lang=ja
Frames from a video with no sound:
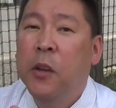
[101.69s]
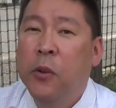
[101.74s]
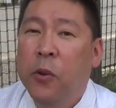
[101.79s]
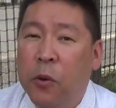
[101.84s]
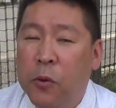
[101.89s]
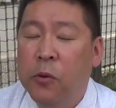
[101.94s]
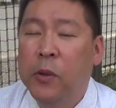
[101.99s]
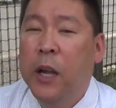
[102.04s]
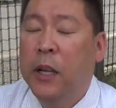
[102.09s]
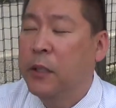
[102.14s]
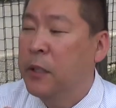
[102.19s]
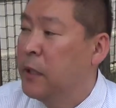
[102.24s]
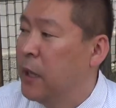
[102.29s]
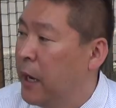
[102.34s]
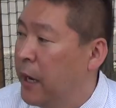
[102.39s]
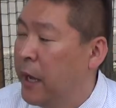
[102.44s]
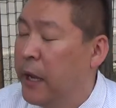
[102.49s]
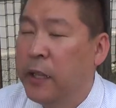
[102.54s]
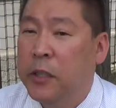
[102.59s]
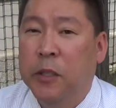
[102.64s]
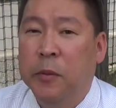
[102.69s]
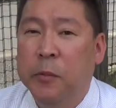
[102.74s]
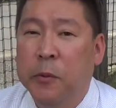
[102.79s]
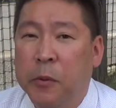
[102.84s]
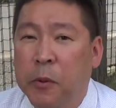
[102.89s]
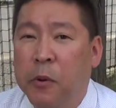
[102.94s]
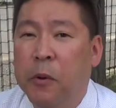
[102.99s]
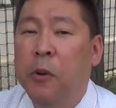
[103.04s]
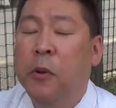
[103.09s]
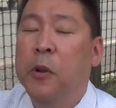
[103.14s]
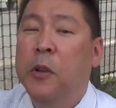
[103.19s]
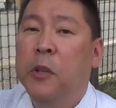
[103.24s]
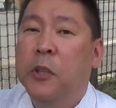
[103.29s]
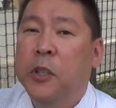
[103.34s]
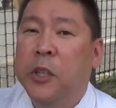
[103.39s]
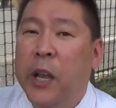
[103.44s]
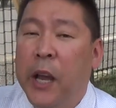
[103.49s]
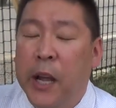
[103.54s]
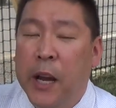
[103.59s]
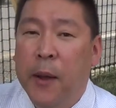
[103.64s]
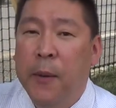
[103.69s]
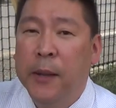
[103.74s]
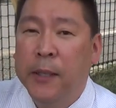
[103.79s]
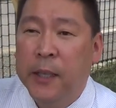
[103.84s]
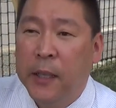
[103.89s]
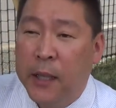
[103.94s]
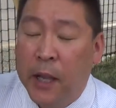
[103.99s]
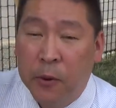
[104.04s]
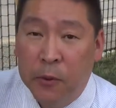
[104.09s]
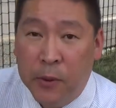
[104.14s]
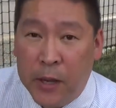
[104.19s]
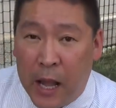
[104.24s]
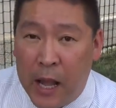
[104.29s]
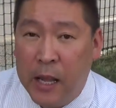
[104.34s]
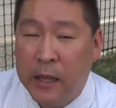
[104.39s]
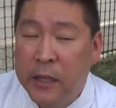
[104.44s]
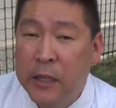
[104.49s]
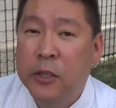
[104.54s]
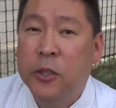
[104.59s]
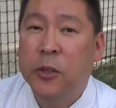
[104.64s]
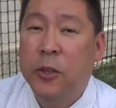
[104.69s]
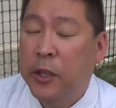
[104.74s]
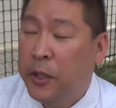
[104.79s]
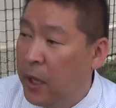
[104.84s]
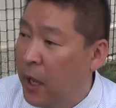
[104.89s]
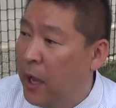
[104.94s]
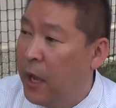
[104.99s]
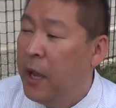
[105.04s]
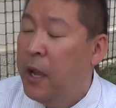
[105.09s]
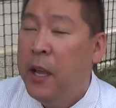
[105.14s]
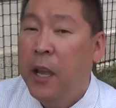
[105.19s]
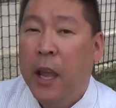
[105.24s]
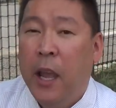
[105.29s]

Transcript: 6月7月分を支払わせたのかについて